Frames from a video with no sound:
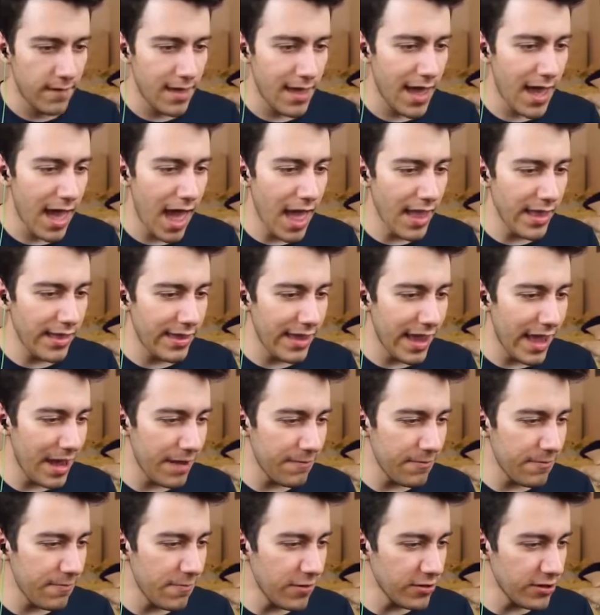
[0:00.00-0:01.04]
Ve
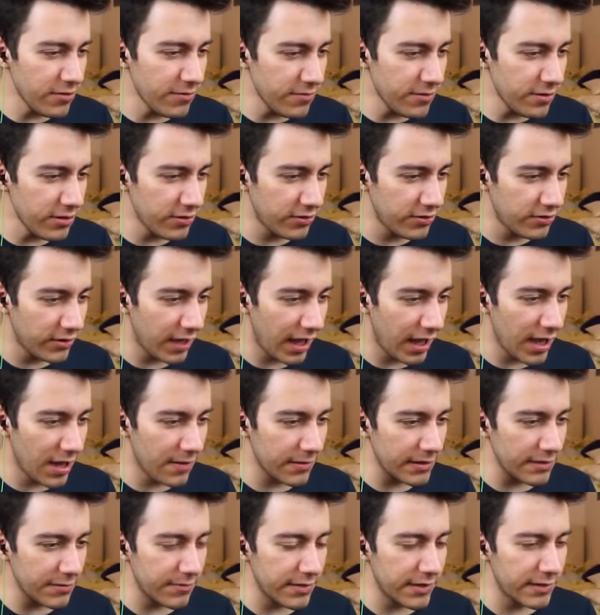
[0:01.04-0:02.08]
diğer bir modumuz,
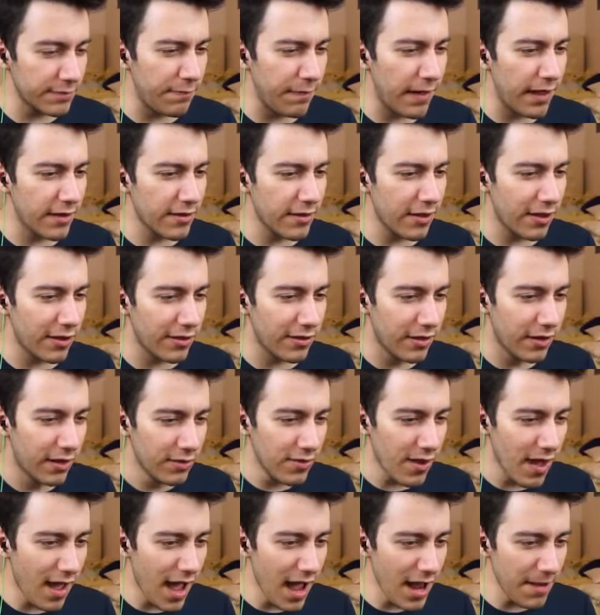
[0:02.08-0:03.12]
aracımız pardon.
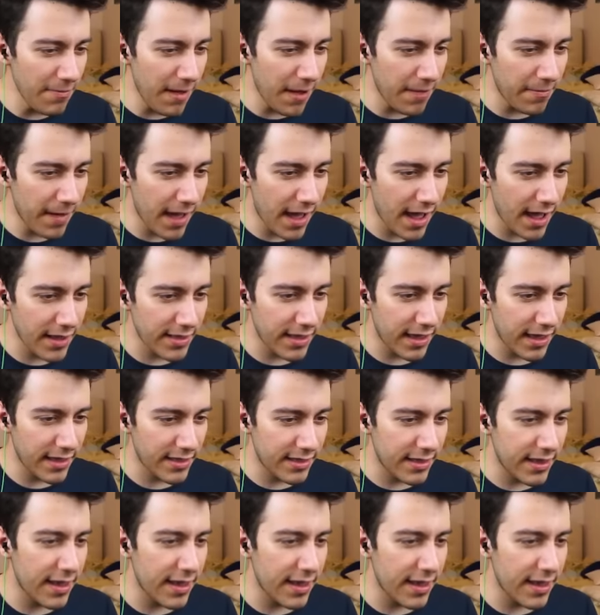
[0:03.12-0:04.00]
Noel Baba.